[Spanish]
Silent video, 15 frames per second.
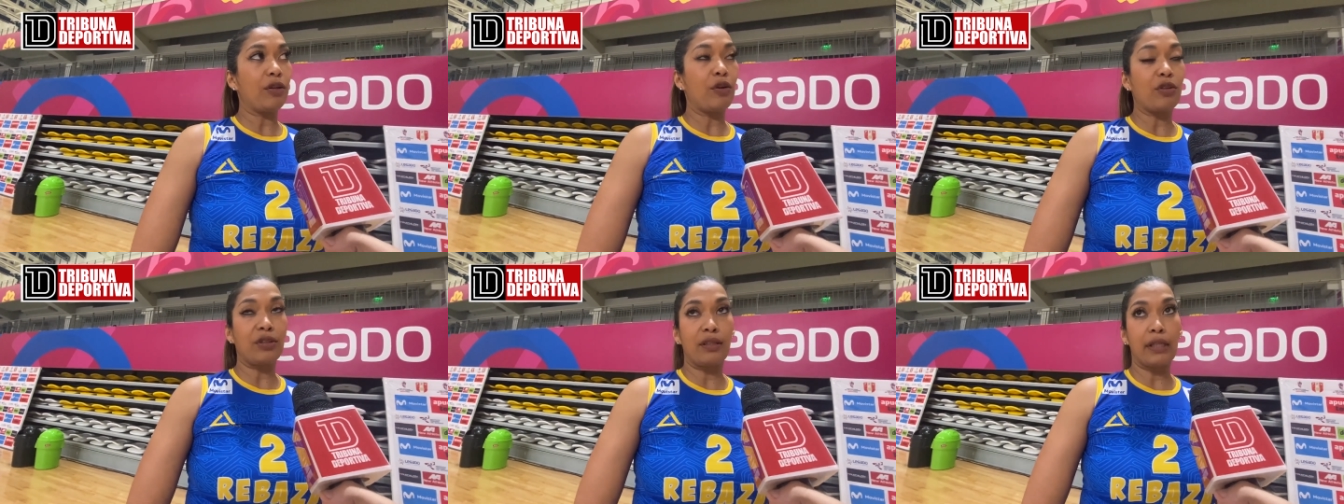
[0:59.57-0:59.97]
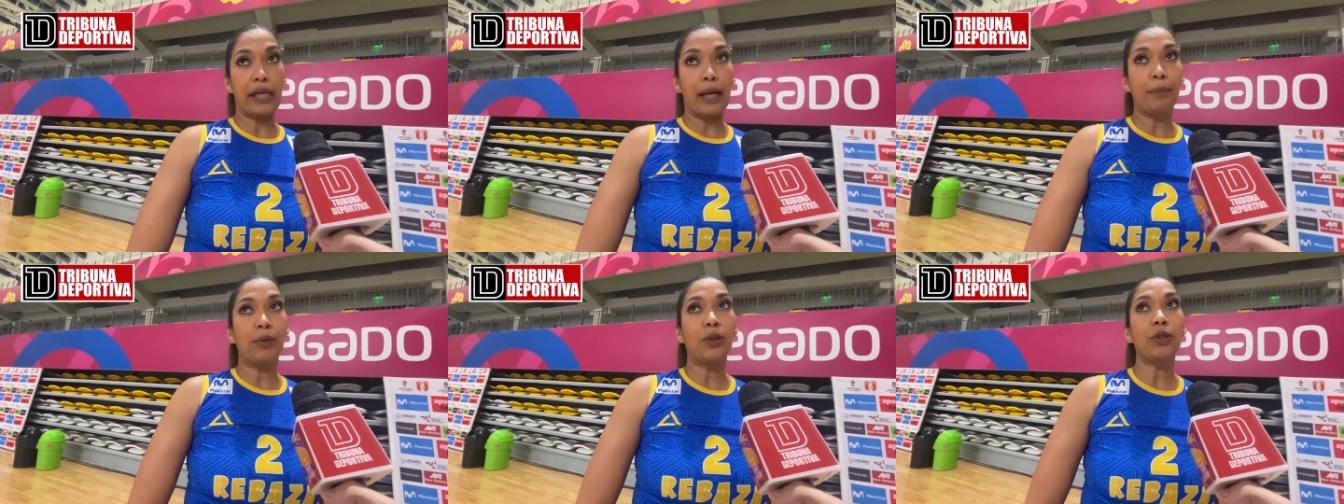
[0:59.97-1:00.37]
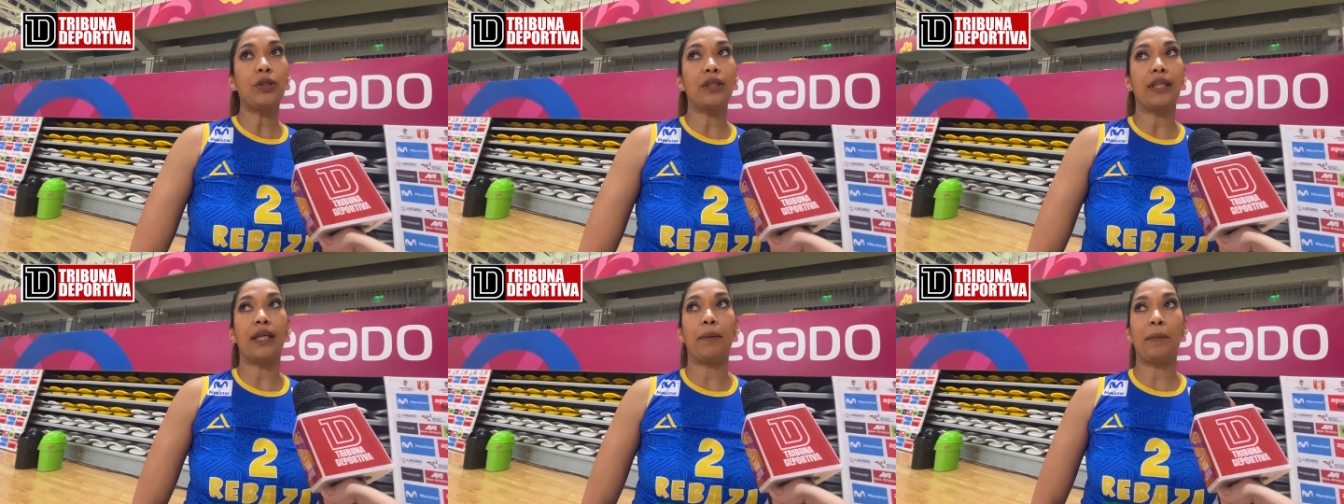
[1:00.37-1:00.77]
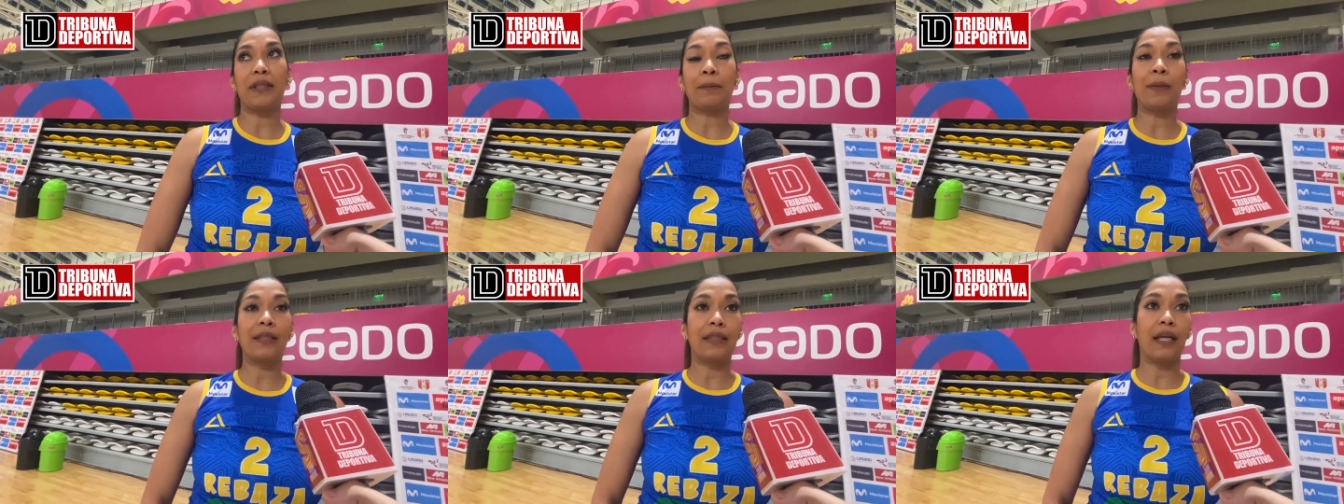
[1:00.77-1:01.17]
nos centramos y
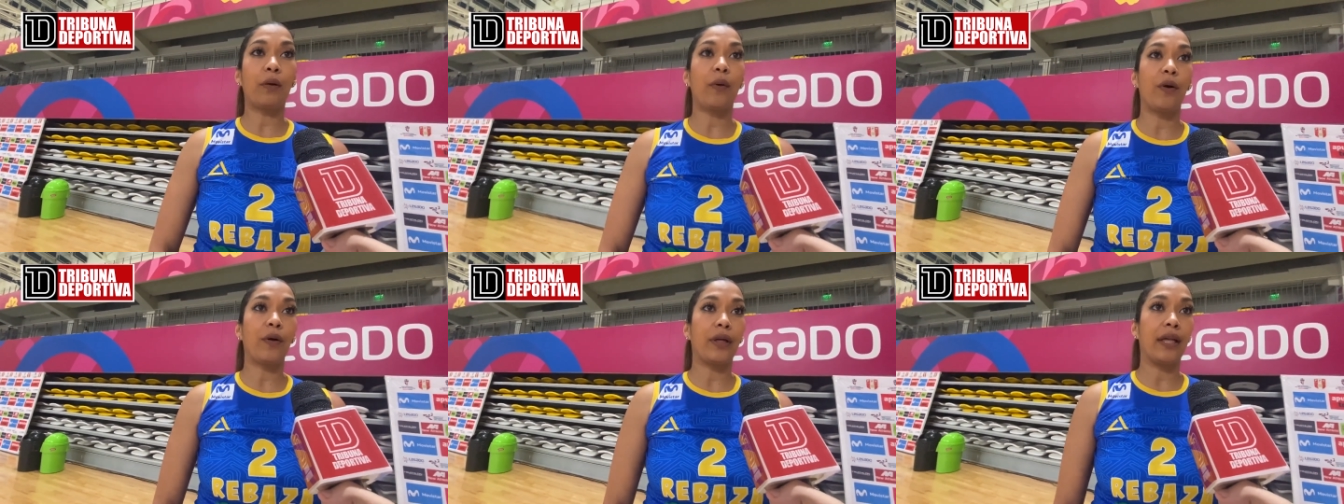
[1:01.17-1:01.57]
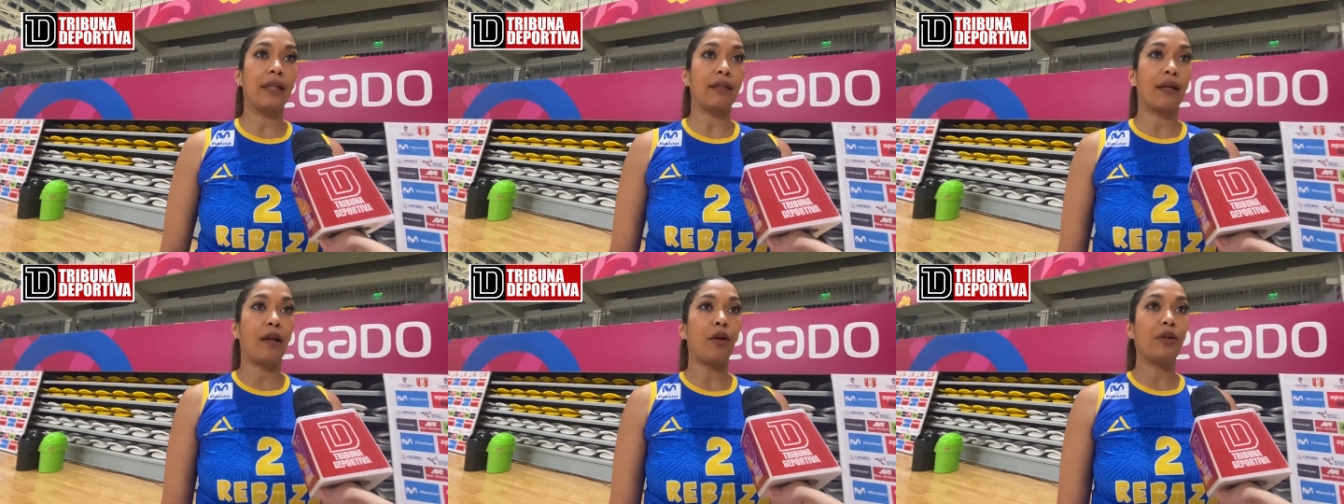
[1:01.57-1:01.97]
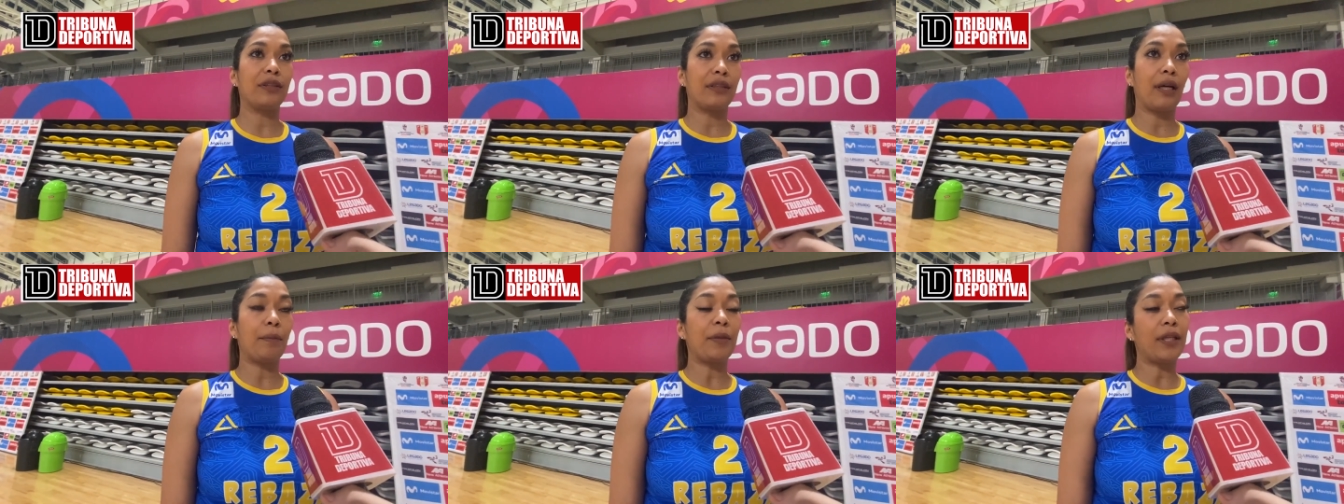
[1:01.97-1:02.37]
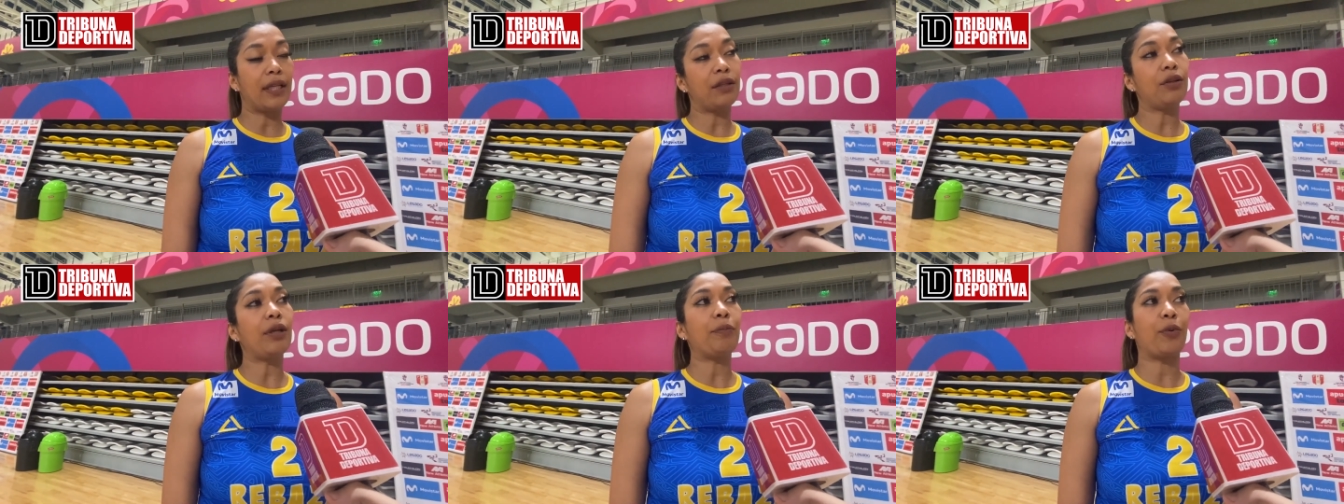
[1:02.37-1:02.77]
empezamos a hacer el juego que el entrenador nos estaba
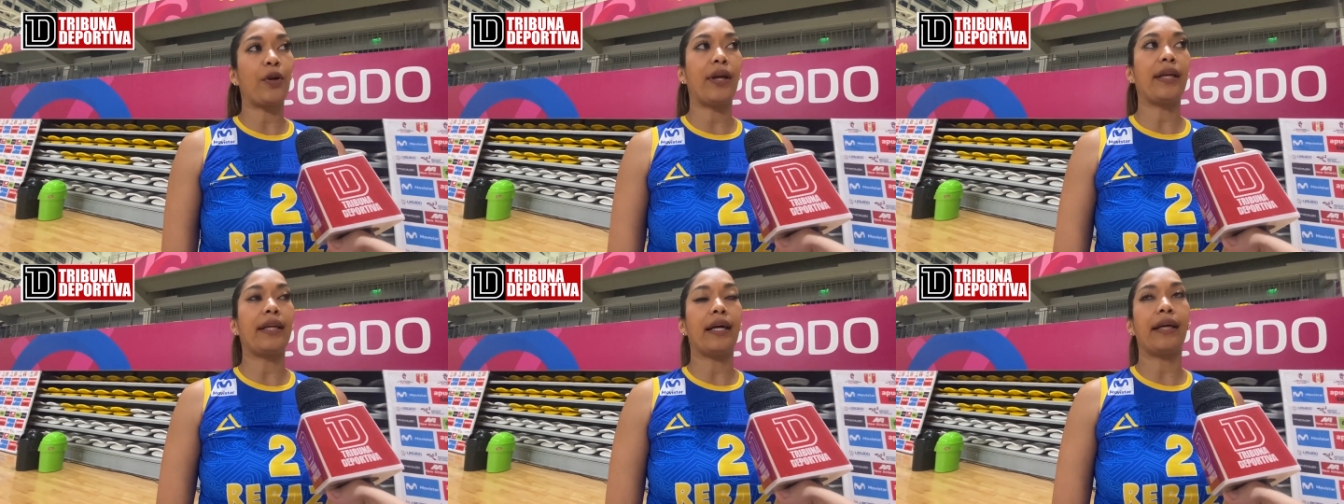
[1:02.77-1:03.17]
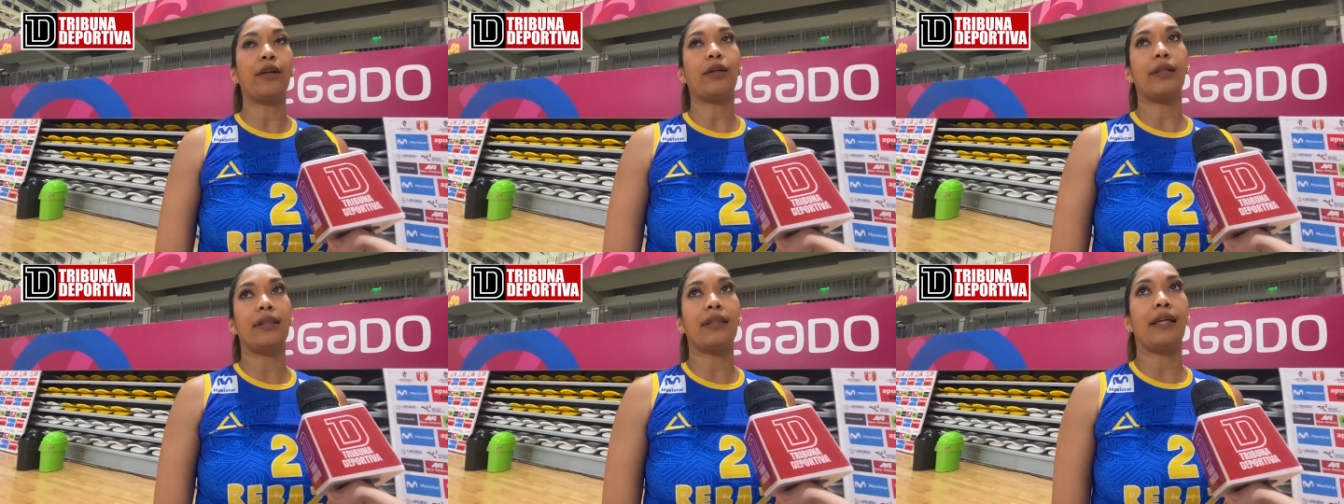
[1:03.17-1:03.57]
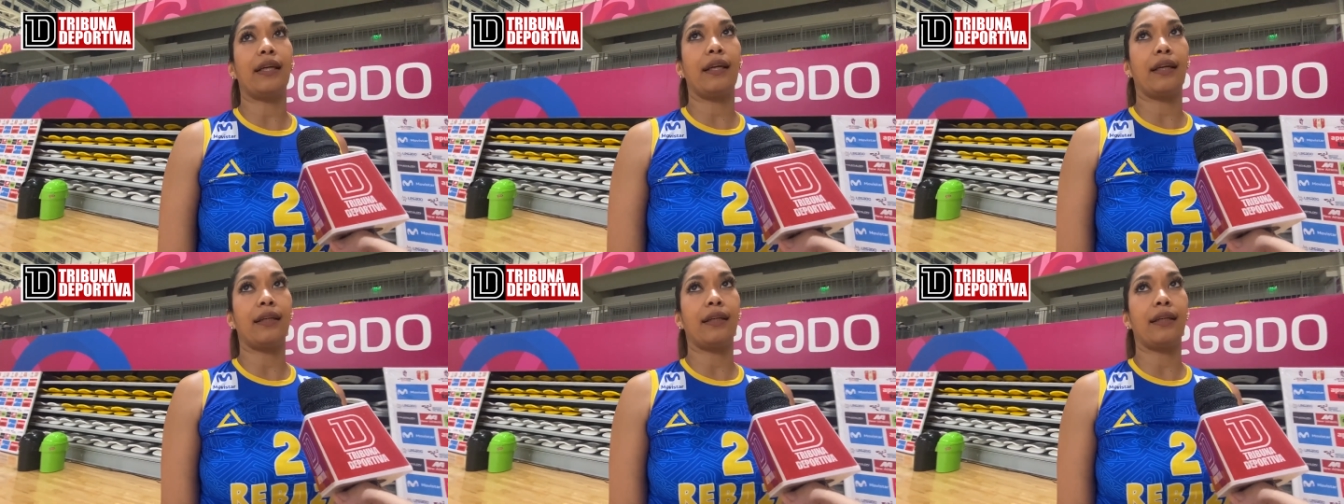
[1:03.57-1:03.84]
pidiendo y por ahí ya creo que se,